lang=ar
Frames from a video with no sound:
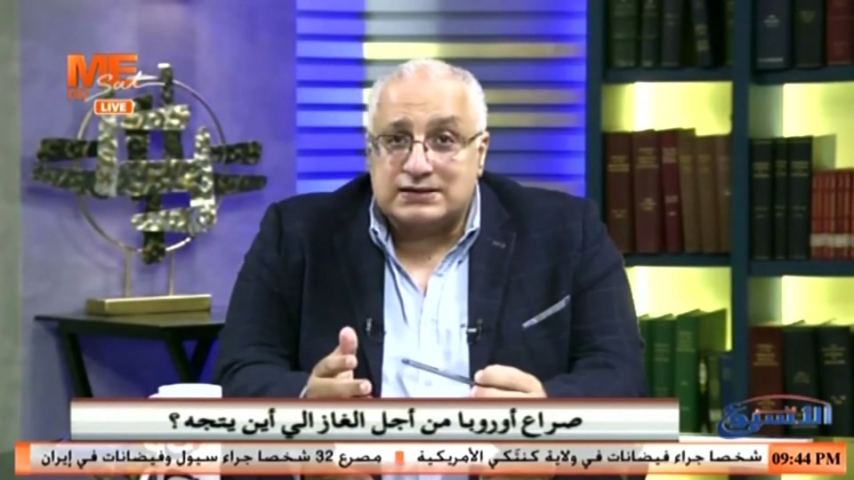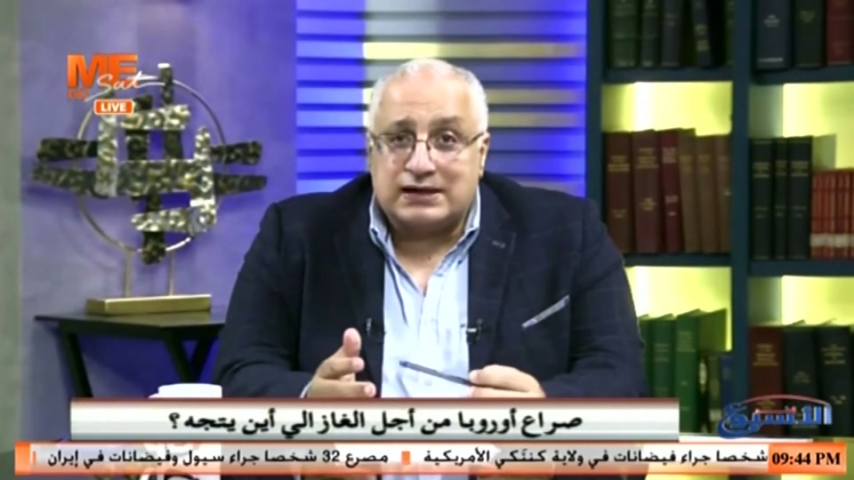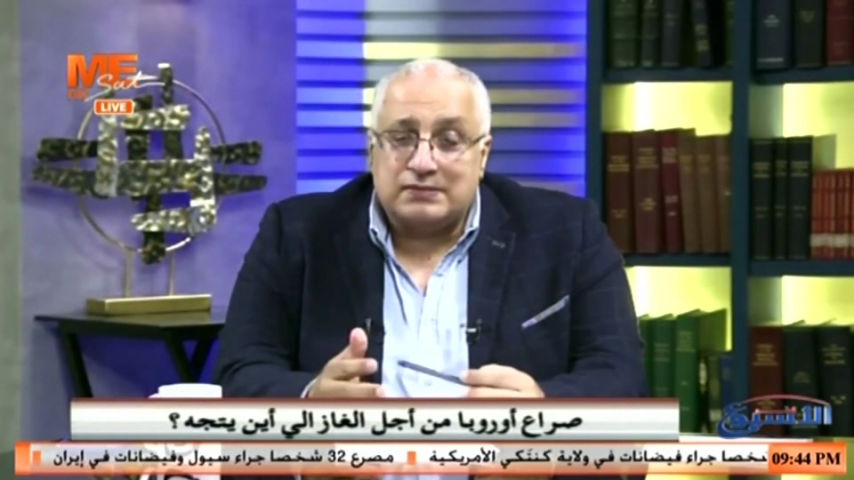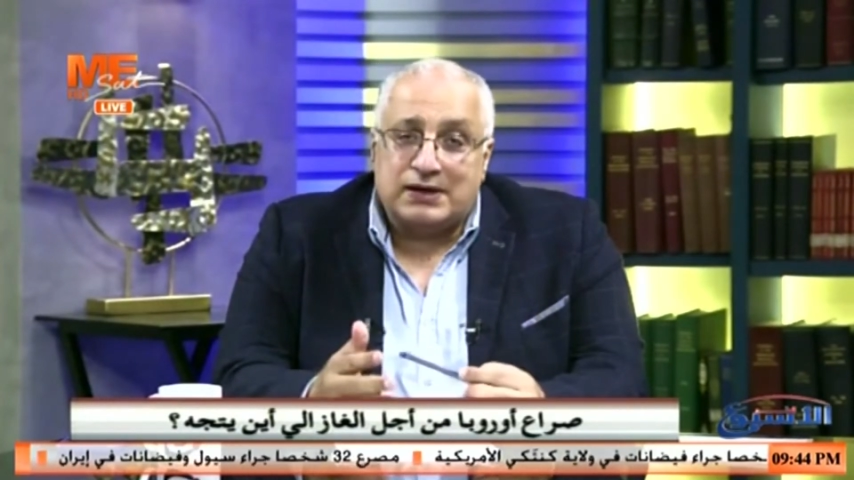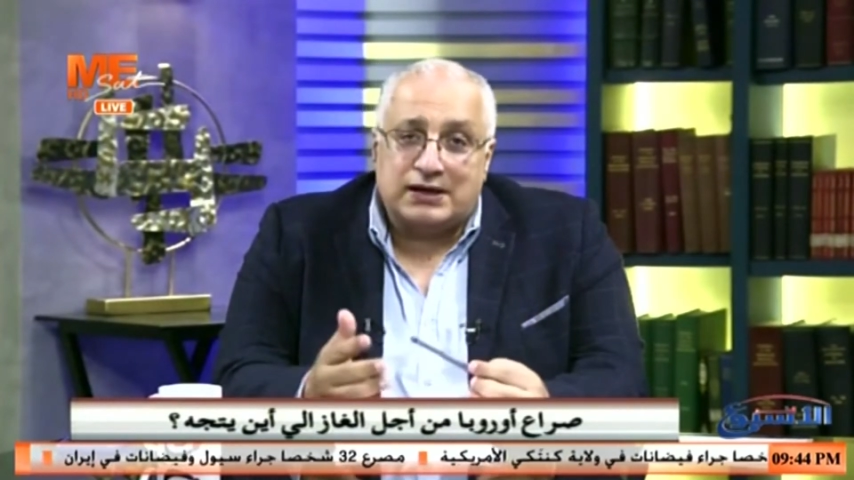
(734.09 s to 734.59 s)

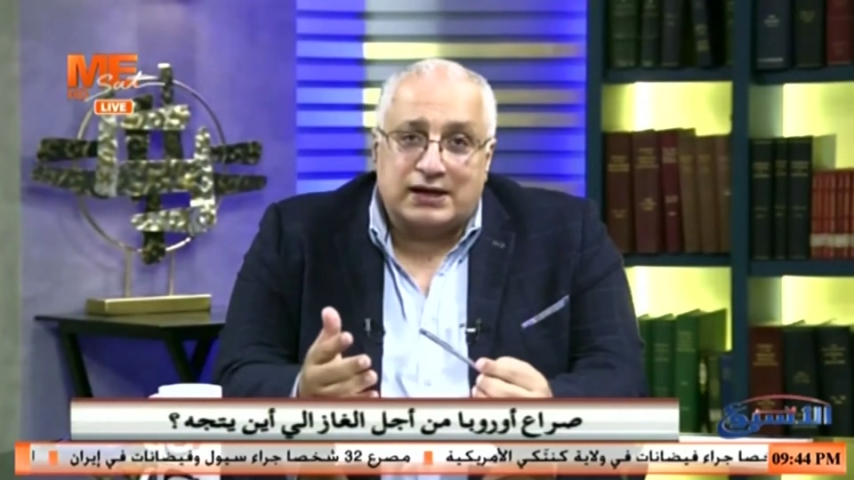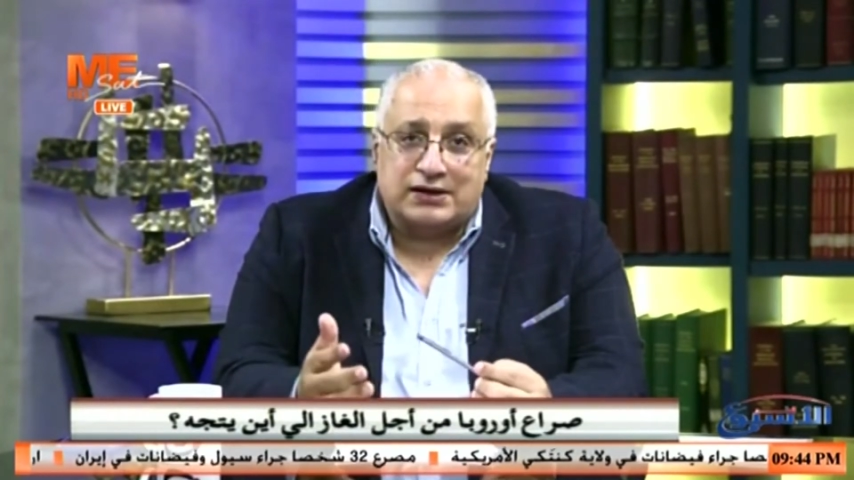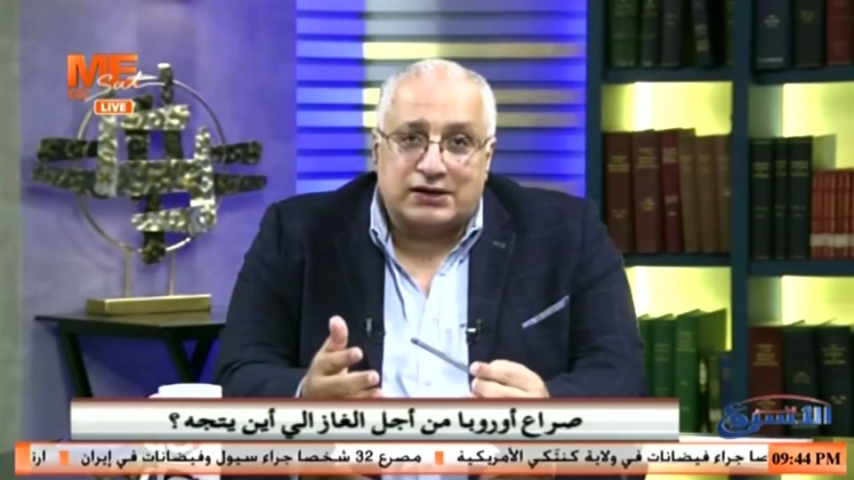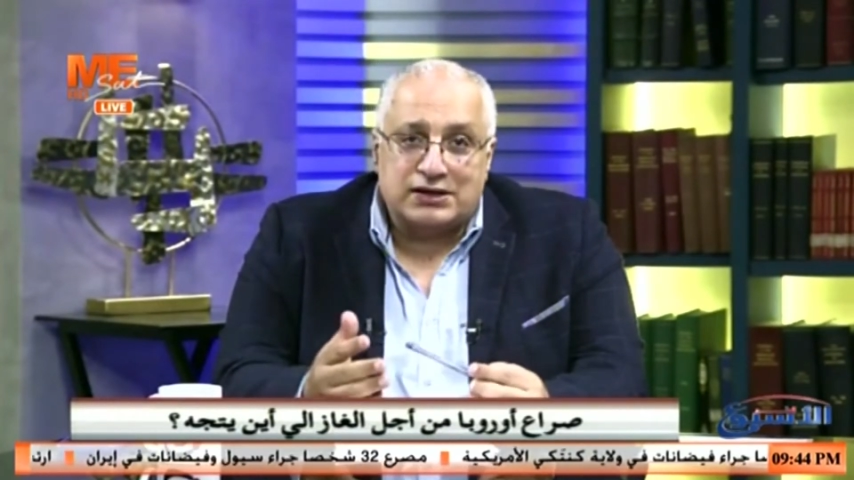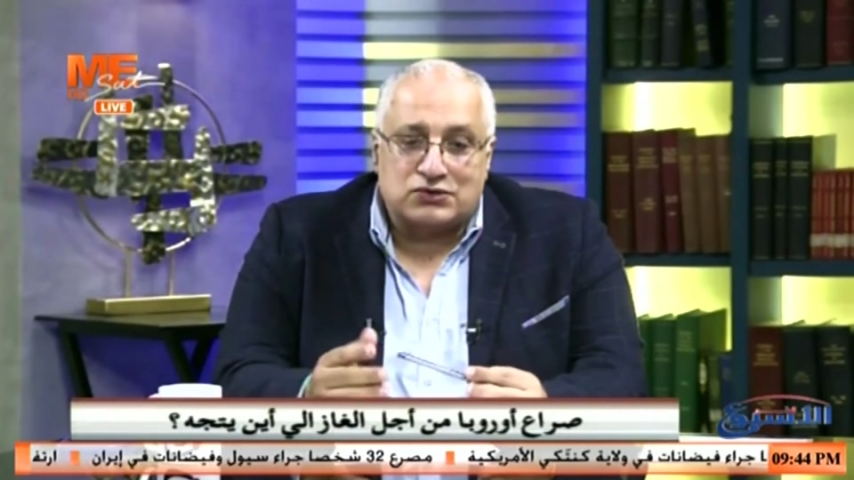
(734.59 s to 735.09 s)
زي ما قال
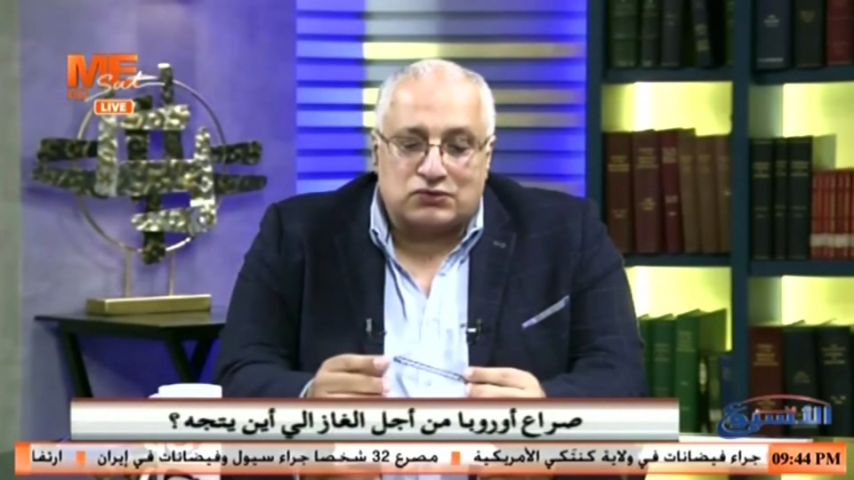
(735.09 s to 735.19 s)
يعني رئيس